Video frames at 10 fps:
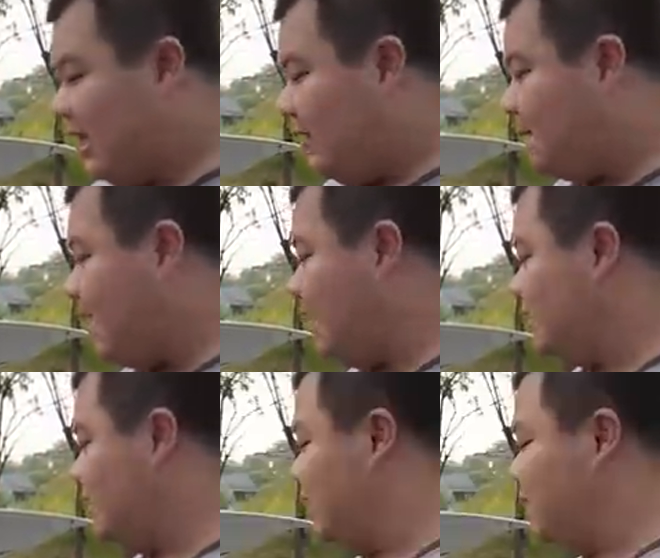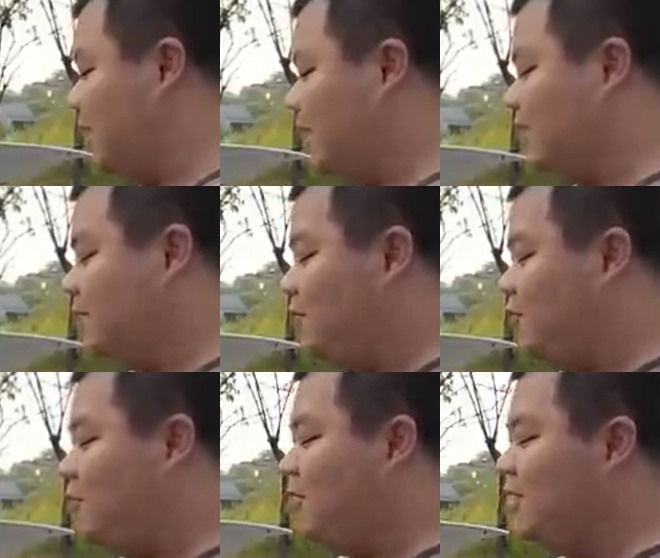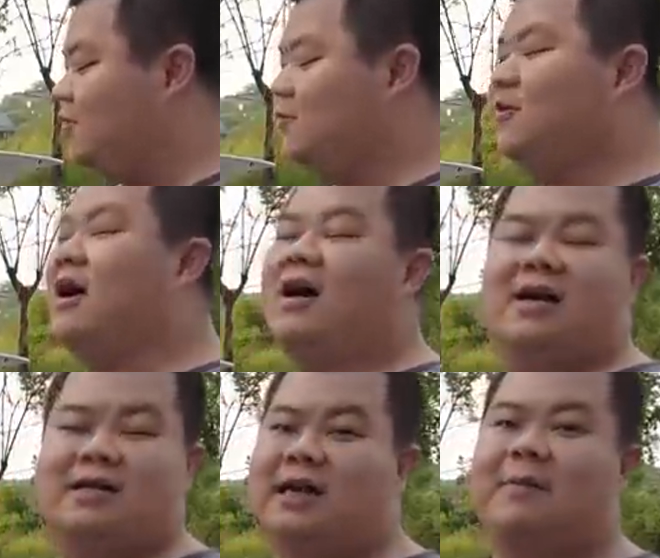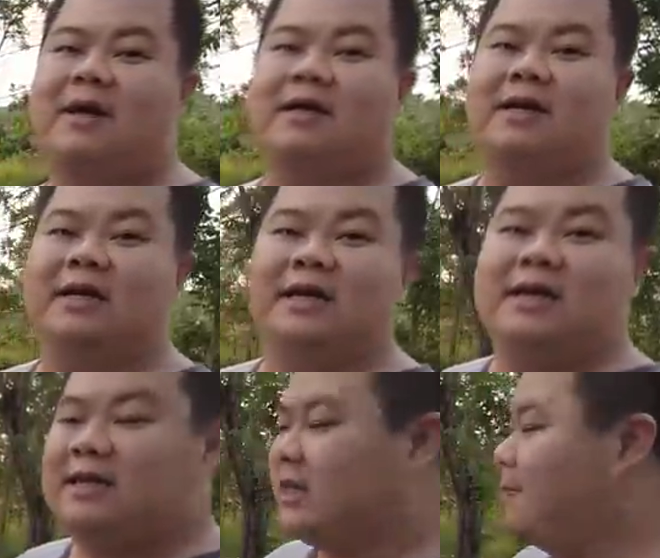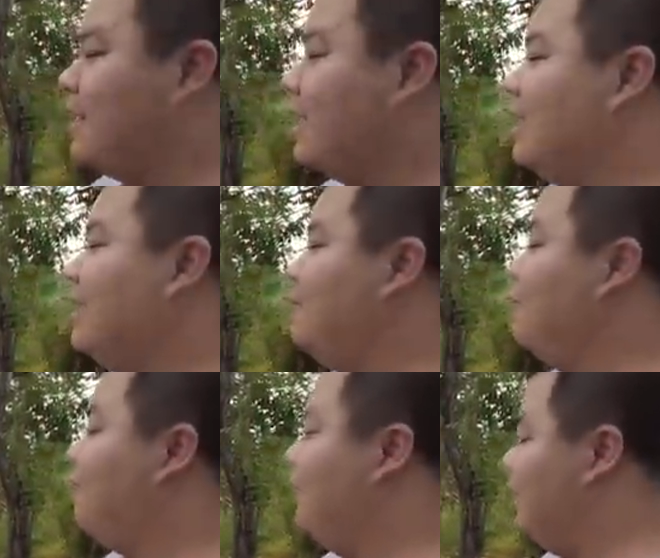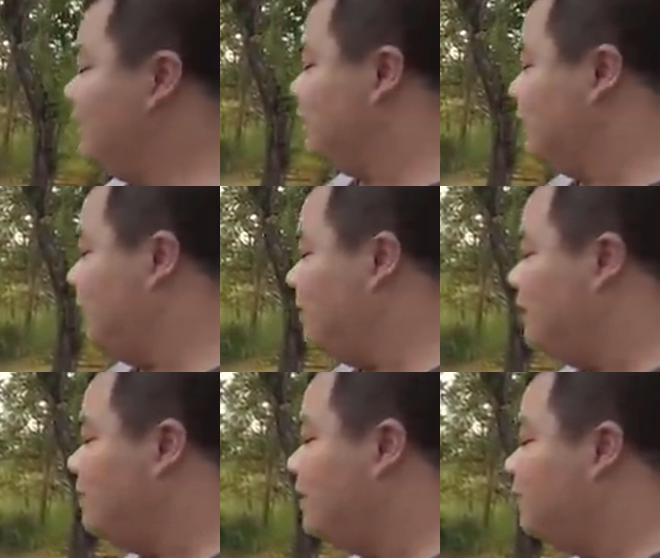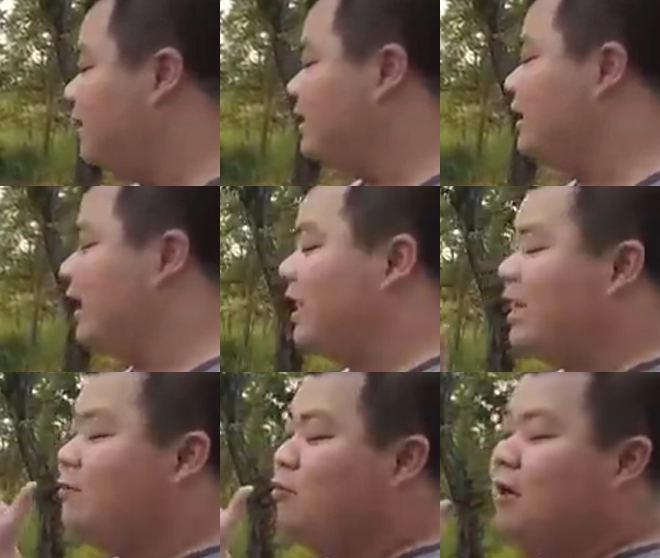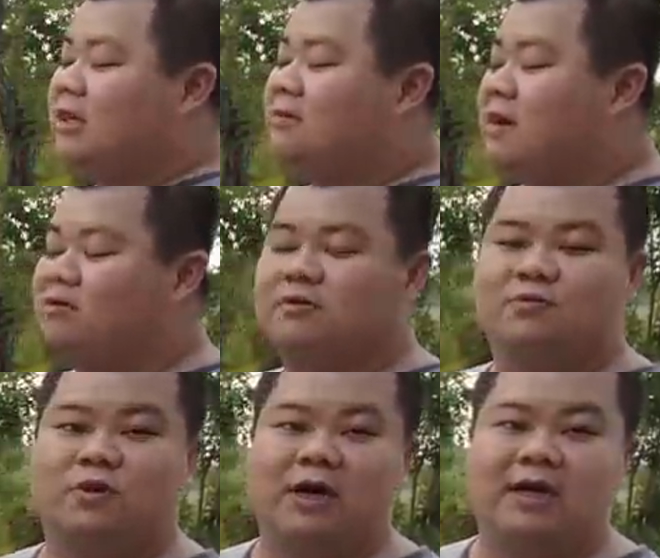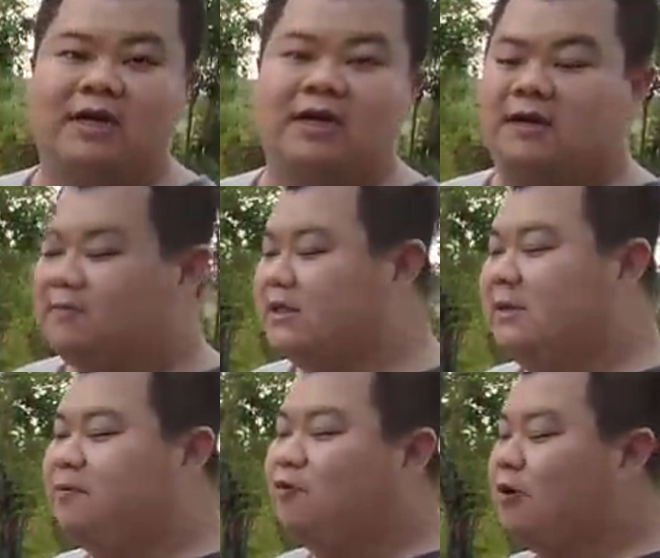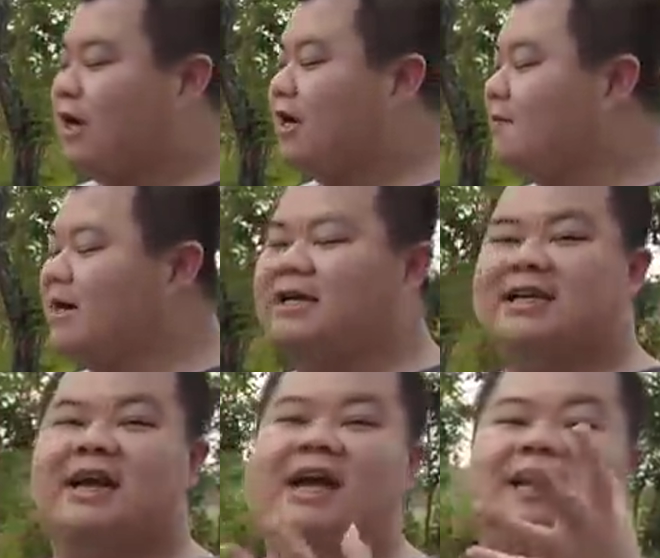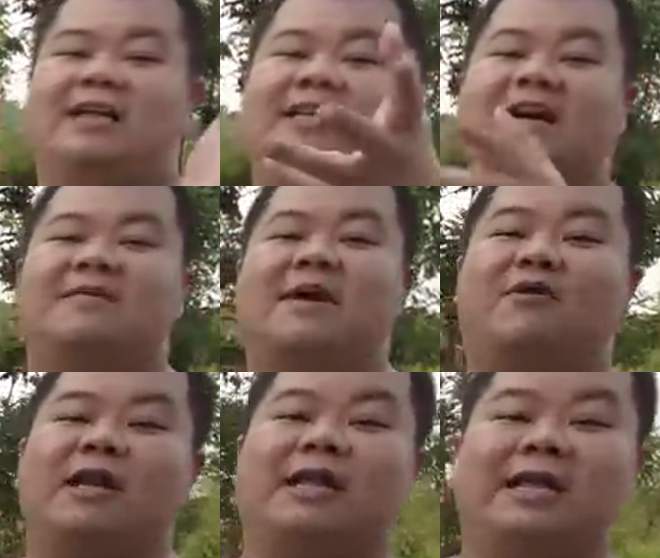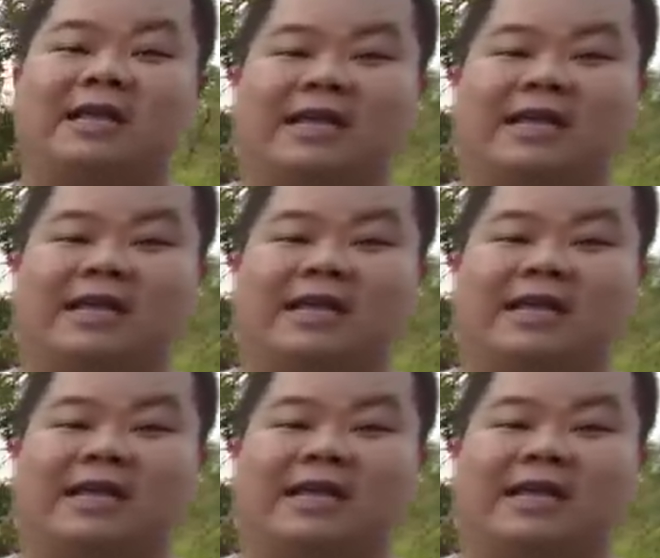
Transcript: EPS-nya, makanya saya bawa mobil ini tuh wah nyaman. Tapi karena dia belum finishing sampai bener-bener finishing, karetnya belum ganti baru semua. Hmm. Meskipun udah ada, makanya saya agak jarang bawa ini.